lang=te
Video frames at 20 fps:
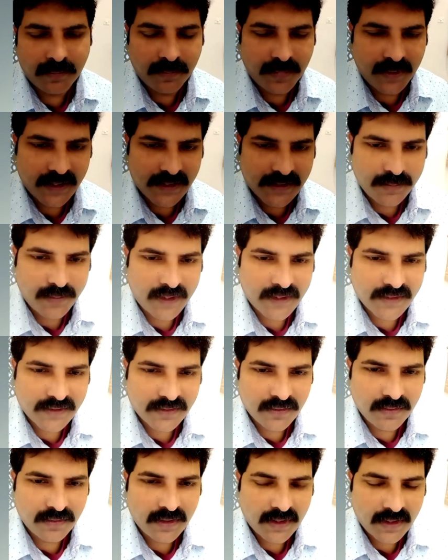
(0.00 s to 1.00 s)
ప్లీజ్ ఫ్రెండ్స్
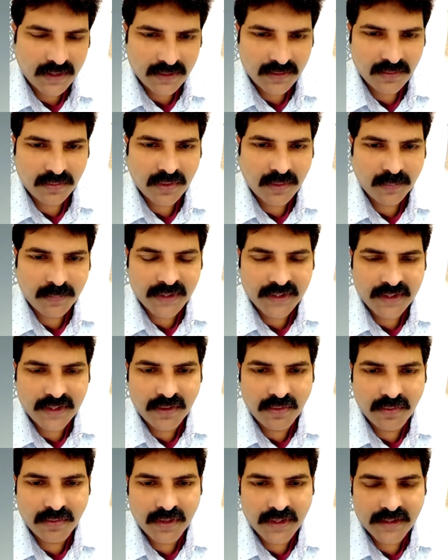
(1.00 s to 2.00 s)
అంతా కూడా మన
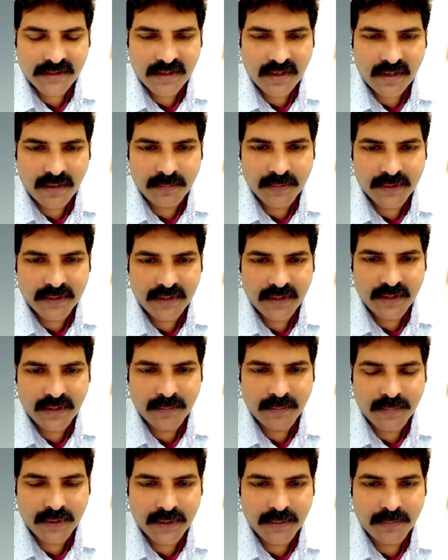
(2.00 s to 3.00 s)
తెలుగులో చాలామంది
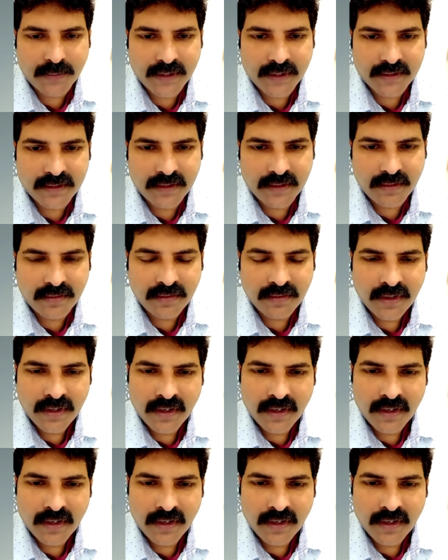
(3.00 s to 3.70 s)
ఇబ్బంది పడుతున్నారు